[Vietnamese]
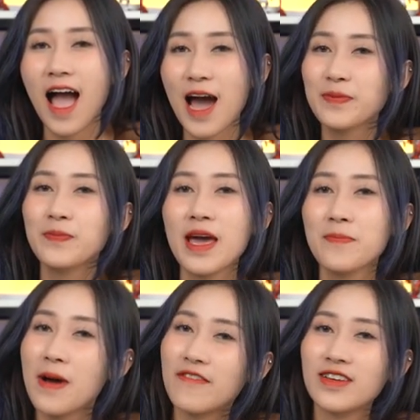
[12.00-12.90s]
HP
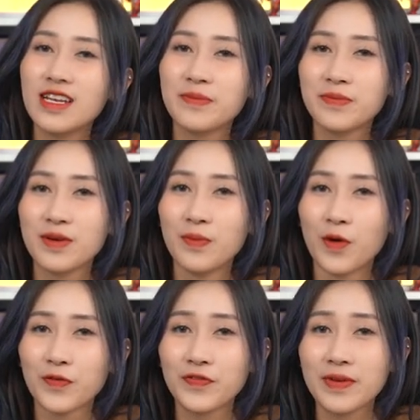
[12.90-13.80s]
Pavilion
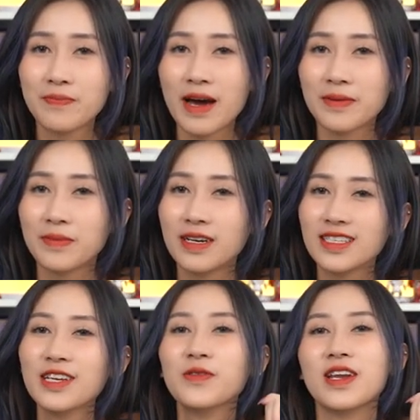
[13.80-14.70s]
14 phiên bản mới
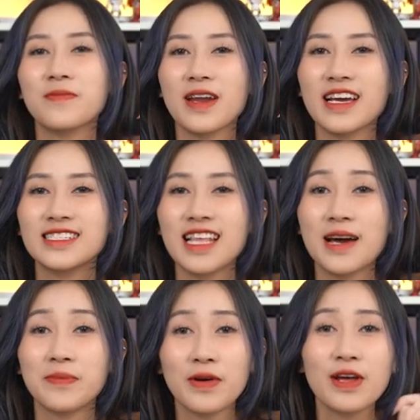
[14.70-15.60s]
nhất của năm nay sẽ
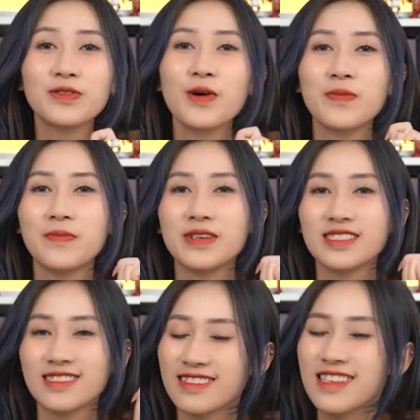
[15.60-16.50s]
là mẫu laptop mà
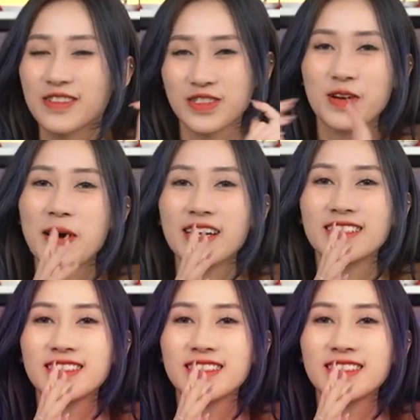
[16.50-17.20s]
mình giới thiệu cho các bạn